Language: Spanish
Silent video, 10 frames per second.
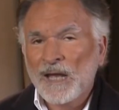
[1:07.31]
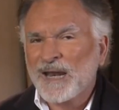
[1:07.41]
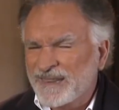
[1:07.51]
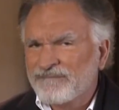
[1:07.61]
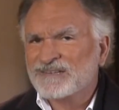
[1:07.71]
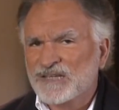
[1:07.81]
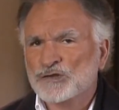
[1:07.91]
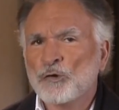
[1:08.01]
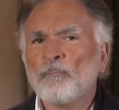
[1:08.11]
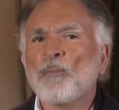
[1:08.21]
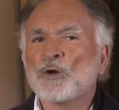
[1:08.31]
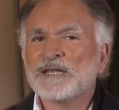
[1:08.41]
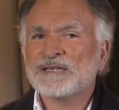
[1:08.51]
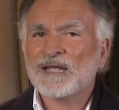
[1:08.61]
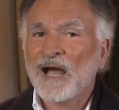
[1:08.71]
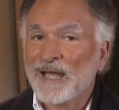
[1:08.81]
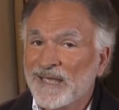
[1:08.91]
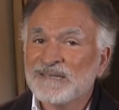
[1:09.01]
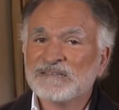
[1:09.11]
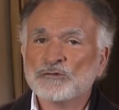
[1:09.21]
La devastación política e
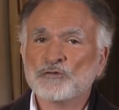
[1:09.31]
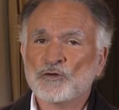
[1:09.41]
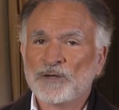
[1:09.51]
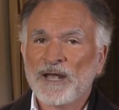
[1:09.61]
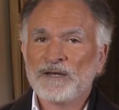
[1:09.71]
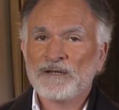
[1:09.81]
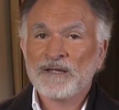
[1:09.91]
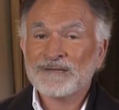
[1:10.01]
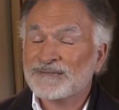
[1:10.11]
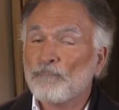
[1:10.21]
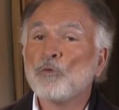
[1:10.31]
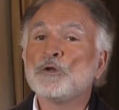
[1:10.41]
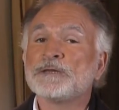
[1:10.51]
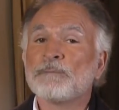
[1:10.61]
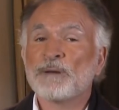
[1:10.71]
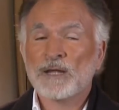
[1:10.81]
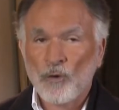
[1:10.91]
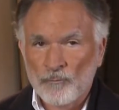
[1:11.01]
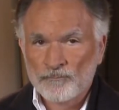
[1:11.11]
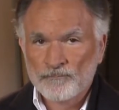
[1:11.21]
institucional se
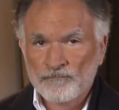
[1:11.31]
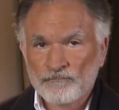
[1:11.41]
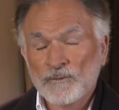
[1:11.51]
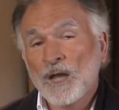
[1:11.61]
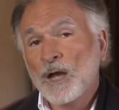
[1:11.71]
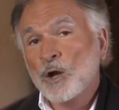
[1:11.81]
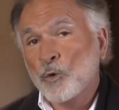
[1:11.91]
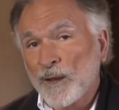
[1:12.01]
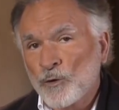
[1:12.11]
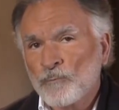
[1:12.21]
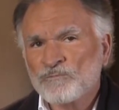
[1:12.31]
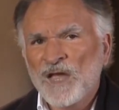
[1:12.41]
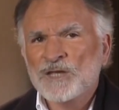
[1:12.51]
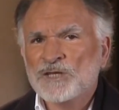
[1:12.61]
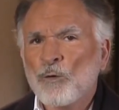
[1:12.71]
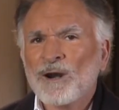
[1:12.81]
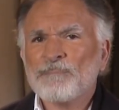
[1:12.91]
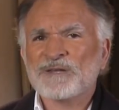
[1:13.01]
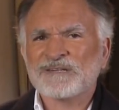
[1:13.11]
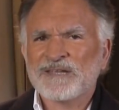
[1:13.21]
multiplicó. Luego llegó a la
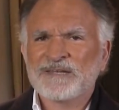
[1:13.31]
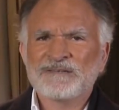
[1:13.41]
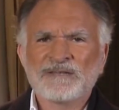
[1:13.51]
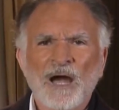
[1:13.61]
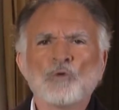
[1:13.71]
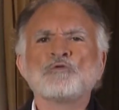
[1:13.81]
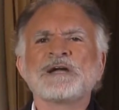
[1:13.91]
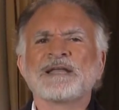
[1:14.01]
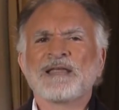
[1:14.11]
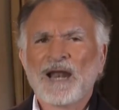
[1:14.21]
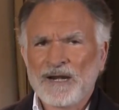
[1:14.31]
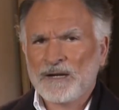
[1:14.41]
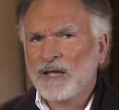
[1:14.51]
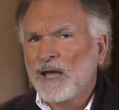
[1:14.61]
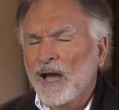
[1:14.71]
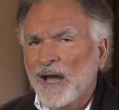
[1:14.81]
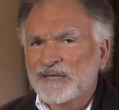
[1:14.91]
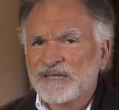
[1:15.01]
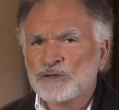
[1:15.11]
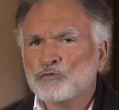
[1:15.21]
presidencia un general, a
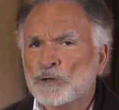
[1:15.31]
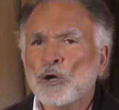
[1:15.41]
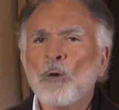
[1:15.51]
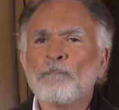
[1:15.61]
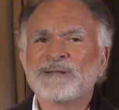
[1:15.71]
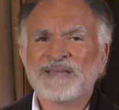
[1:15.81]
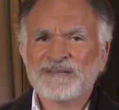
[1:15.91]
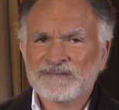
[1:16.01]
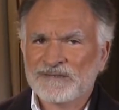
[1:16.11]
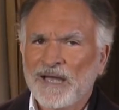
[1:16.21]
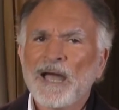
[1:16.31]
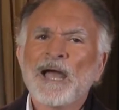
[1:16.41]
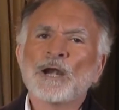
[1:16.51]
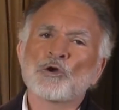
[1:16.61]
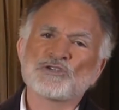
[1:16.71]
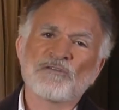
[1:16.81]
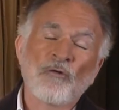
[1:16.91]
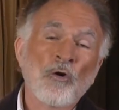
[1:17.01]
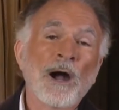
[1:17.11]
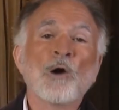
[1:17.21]
quien su incompetencia lo
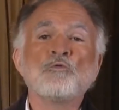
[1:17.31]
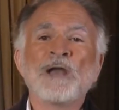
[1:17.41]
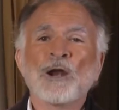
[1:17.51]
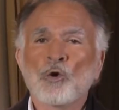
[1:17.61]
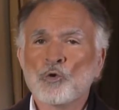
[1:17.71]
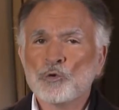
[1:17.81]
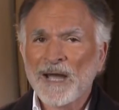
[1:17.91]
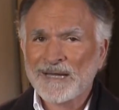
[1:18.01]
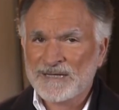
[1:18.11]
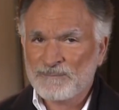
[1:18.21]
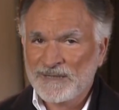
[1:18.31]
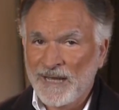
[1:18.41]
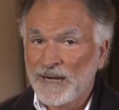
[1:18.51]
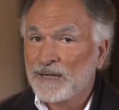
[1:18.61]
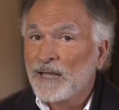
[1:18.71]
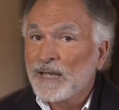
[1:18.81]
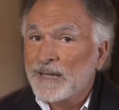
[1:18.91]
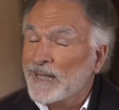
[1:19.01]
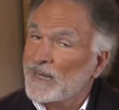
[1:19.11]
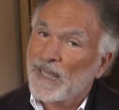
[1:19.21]
llevó a una locura criminal
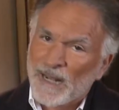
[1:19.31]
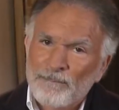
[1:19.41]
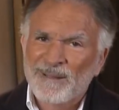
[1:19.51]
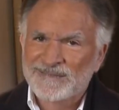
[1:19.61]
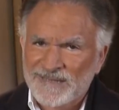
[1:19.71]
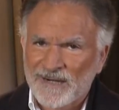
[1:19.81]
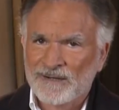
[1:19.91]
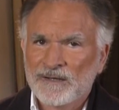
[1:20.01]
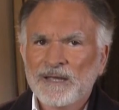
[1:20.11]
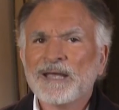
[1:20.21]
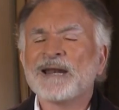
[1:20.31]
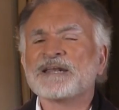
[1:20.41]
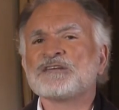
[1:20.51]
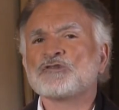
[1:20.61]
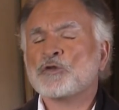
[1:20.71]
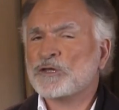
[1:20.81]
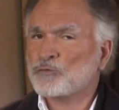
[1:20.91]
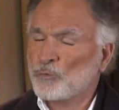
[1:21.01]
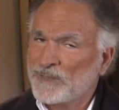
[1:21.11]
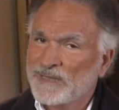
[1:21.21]
que le hará pasar el resto de
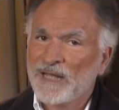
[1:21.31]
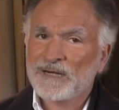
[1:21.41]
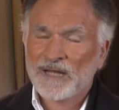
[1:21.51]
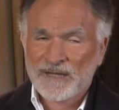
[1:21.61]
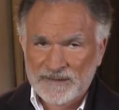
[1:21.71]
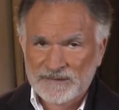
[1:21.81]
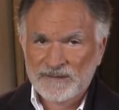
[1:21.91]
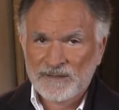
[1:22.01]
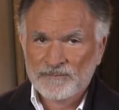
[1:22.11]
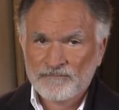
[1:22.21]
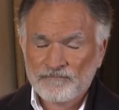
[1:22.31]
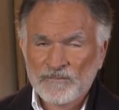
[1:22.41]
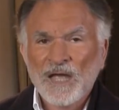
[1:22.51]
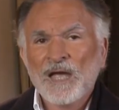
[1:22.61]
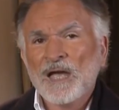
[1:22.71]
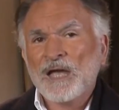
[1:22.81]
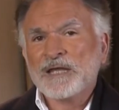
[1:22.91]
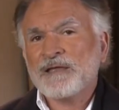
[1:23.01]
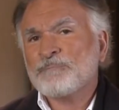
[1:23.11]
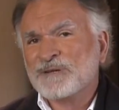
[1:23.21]
su vida en la cárcel.
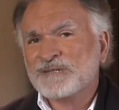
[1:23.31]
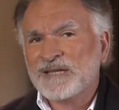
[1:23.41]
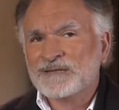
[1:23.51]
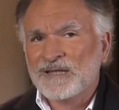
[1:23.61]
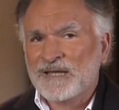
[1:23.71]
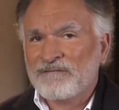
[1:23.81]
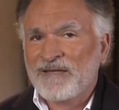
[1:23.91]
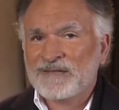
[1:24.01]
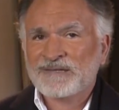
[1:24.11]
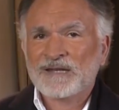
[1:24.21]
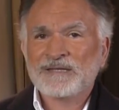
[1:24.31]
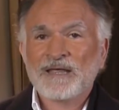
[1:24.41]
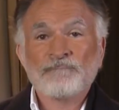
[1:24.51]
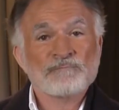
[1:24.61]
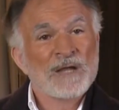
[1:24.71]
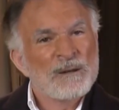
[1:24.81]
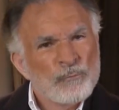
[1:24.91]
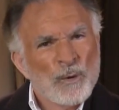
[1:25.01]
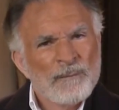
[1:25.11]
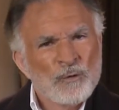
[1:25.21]
Y del presidente que va de salida, el
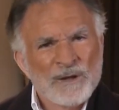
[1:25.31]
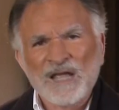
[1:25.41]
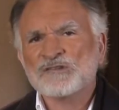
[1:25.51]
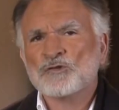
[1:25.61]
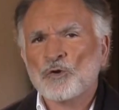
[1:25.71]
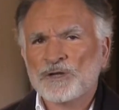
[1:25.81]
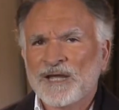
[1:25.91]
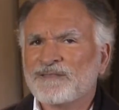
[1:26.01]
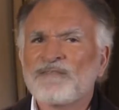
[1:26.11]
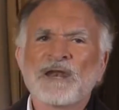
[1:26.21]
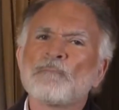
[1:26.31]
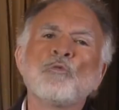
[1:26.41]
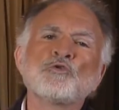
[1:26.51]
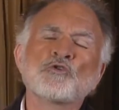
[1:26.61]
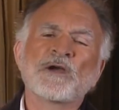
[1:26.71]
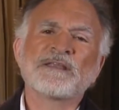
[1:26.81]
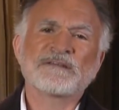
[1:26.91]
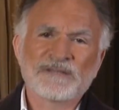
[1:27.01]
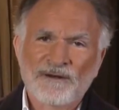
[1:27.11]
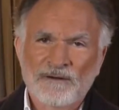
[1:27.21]
pueblo y la historia tendrán mucho que
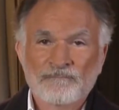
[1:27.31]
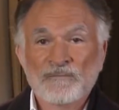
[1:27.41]
decir.